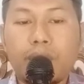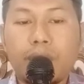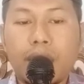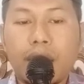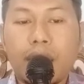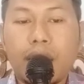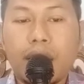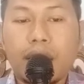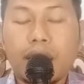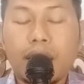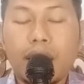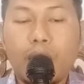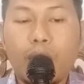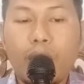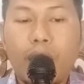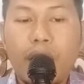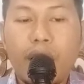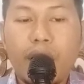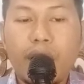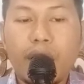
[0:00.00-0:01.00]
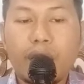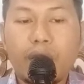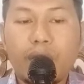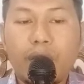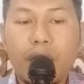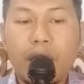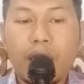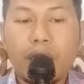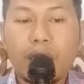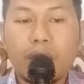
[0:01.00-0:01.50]
berkata, "Wahai
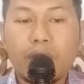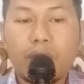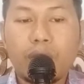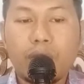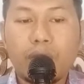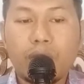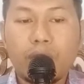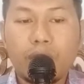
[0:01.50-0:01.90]
Tuhanku,